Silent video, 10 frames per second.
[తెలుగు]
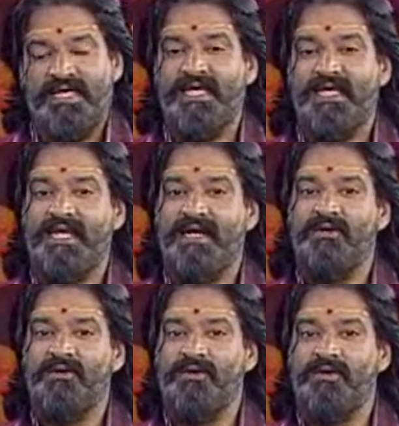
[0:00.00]
ఈ ఈ
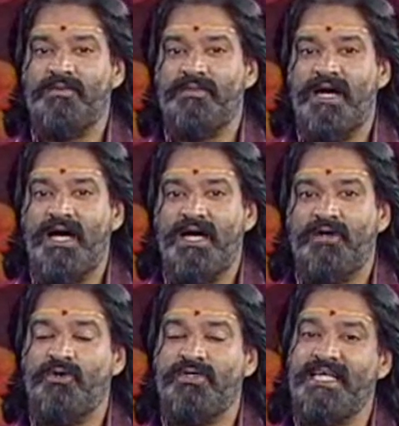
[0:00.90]
రెండు
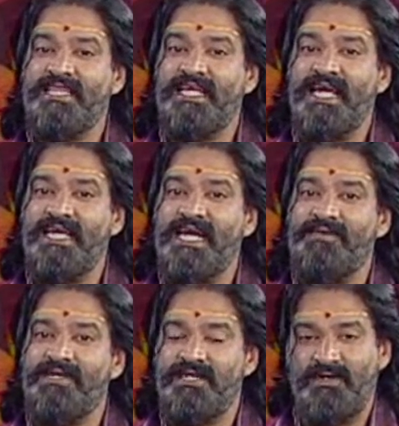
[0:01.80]
గురుశక్తి
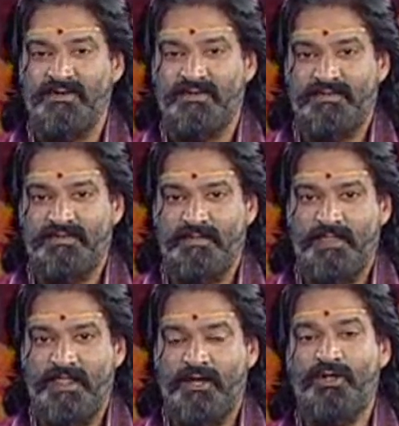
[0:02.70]
కలిగినటువంటి చెట్లు
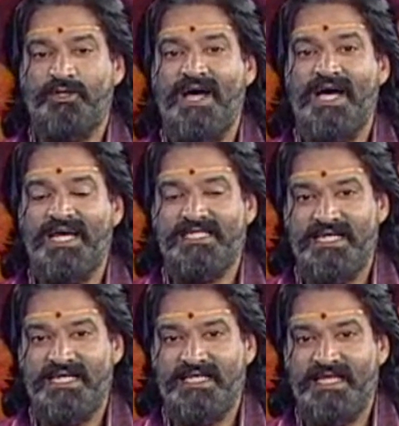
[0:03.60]

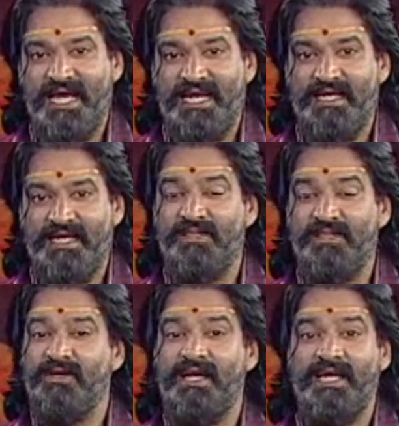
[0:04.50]
గురుద్వాకర్షణ శక్తి కానివ్వండి
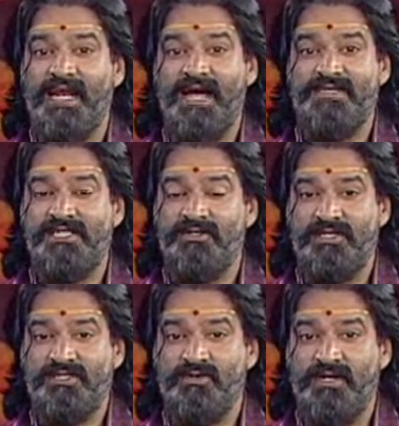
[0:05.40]
అందుకనే నీకు రావి చెట్టు
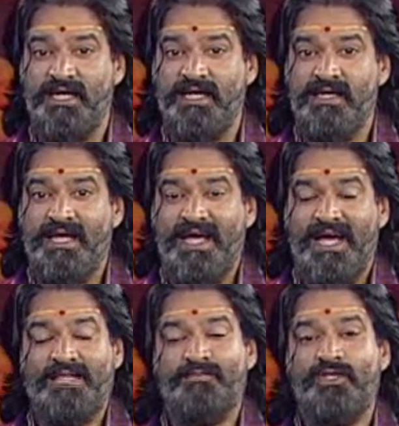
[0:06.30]
తీసుకోండి
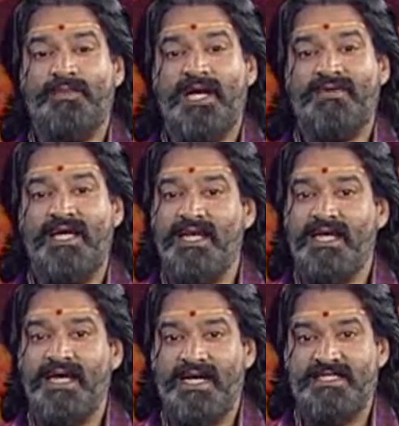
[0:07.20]
అద్భుతమైనటువంటి
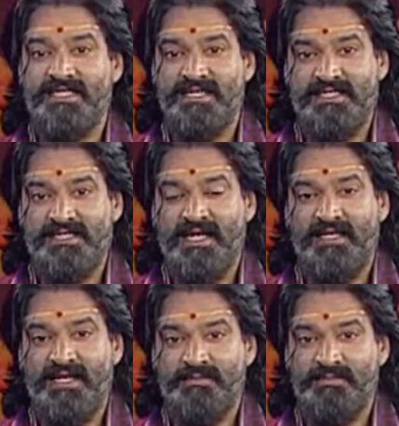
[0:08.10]
హీలింగ్ ఎనర్జీ స్టేషన్
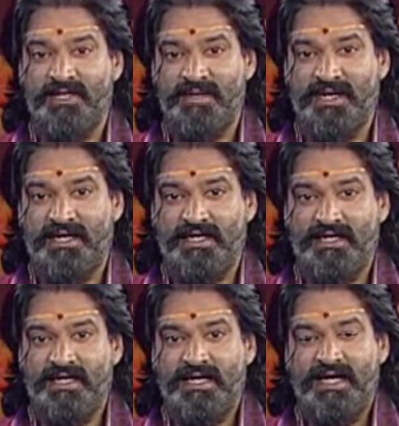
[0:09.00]
కదా అని చెప్తారు మనకి
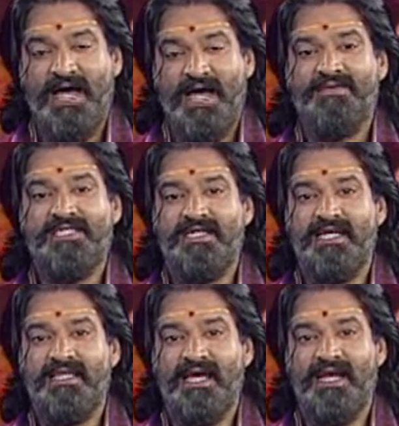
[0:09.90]
రావి చెట్టు
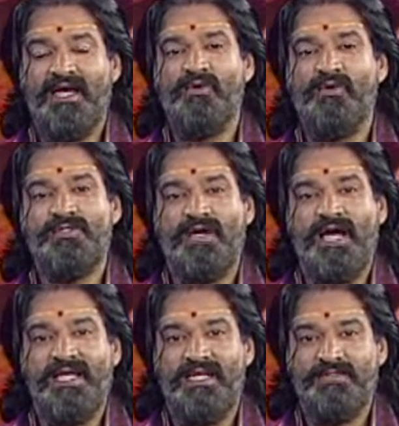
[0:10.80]
కింద కనుక రోజు ఒక
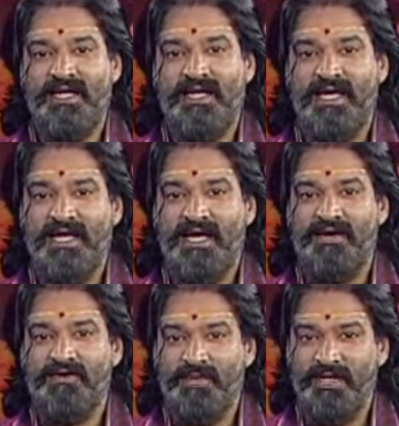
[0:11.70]
ఐదు నిమిషాలు కనుక
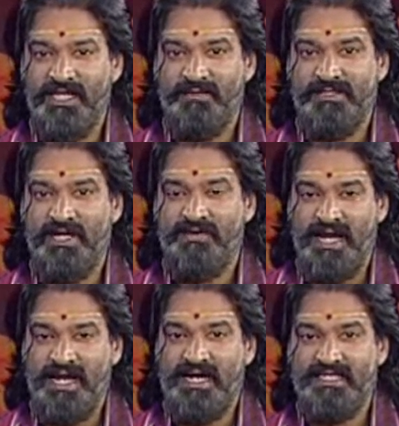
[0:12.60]
ఒక పది నిమిషాలు ఒక
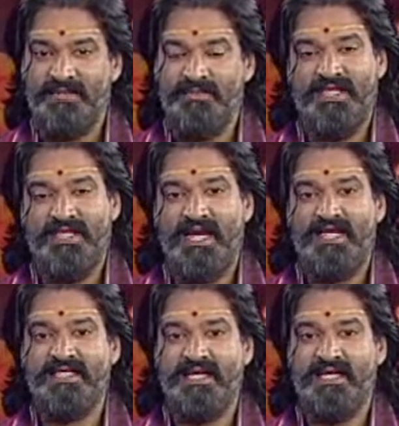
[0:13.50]
అరగంట సేపు నువ్వు
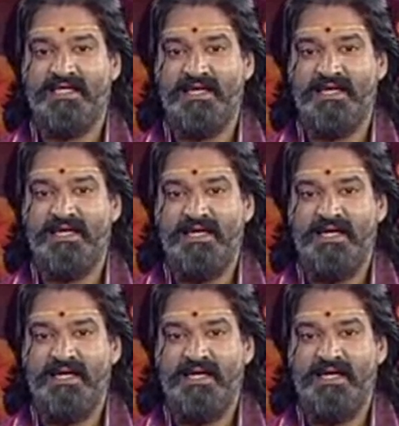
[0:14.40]
ధ్యానం చేయగలిగితే